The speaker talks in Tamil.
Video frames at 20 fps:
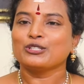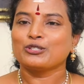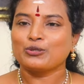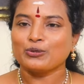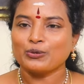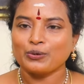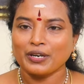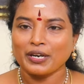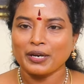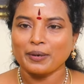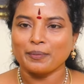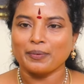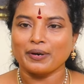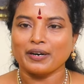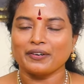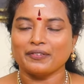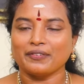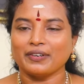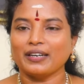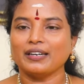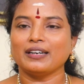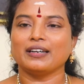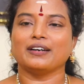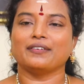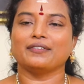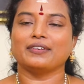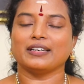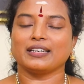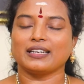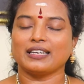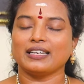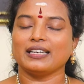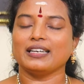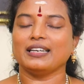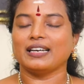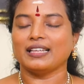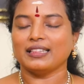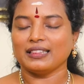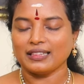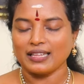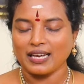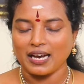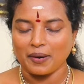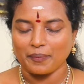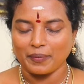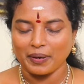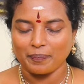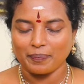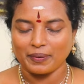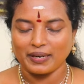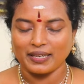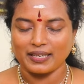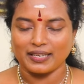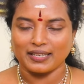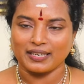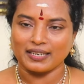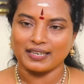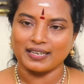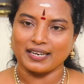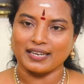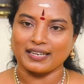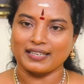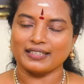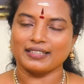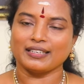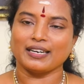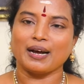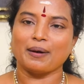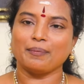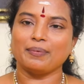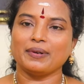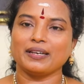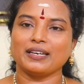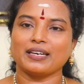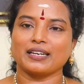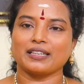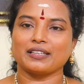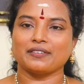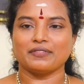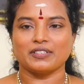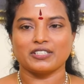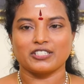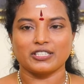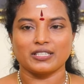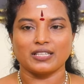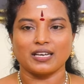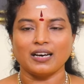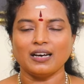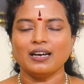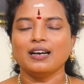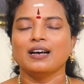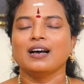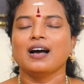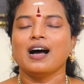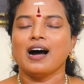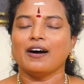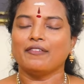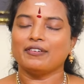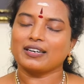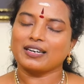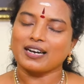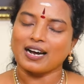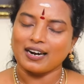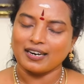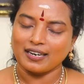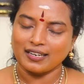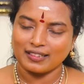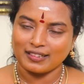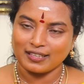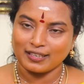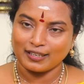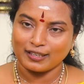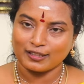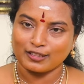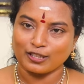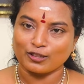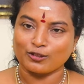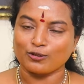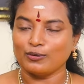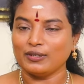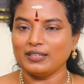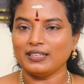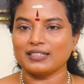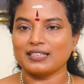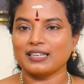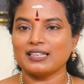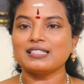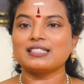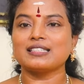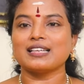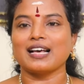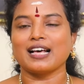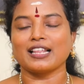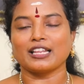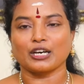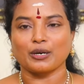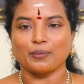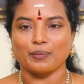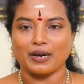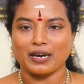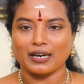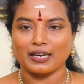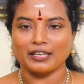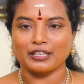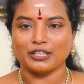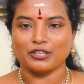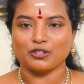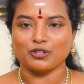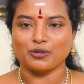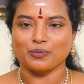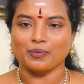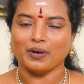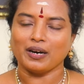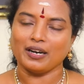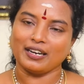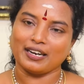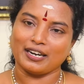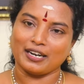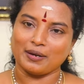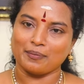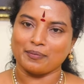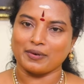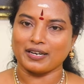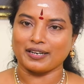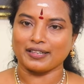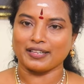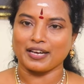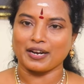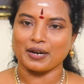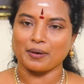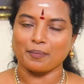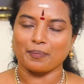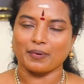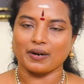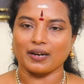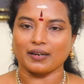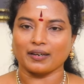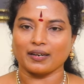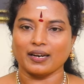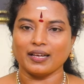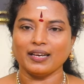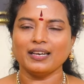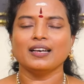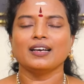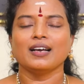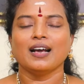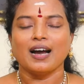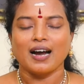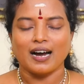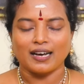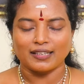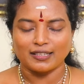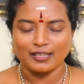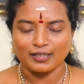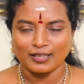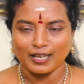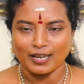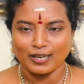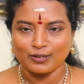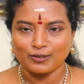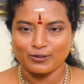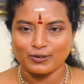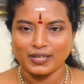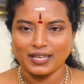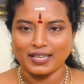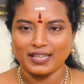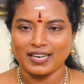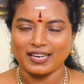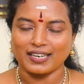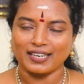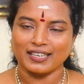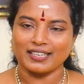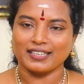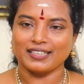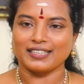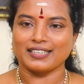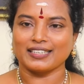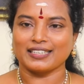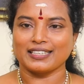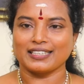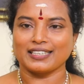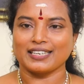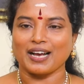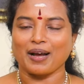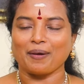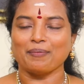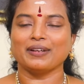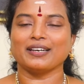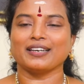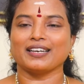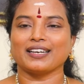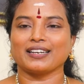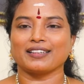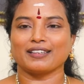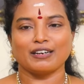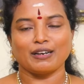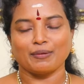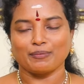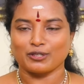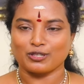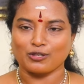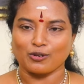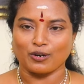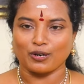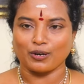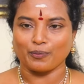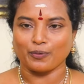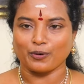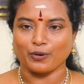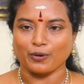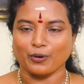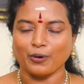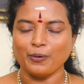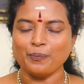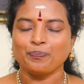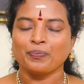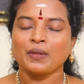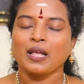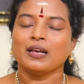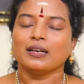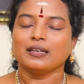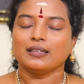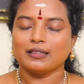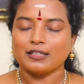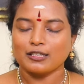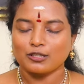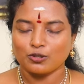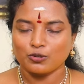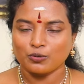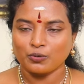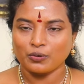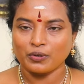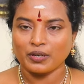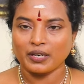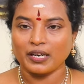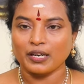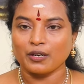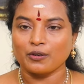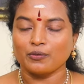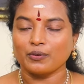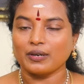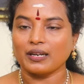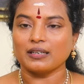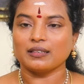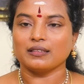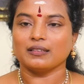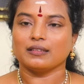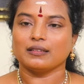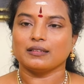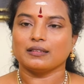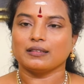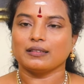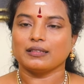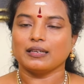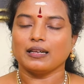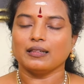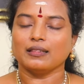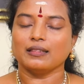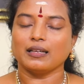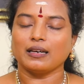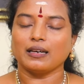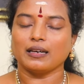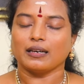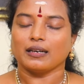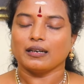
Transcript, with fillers: சூரிய பகவான் அவருக்கு எந்த அமைப்பில் இருக்காரு அப்படிங்கிறத வச்சு தான் அவருக்கு அடுத்தடுத்த தொழில்கள் சாதகமாக இருக்குமா என்ன மாதிரியான பலன்களே அது தரக்கூடியதாக இருக்குது அப்படிங்கிறத நம்ம சொல்ல போகிறோம் இந்த சூரியனுடன் இந்த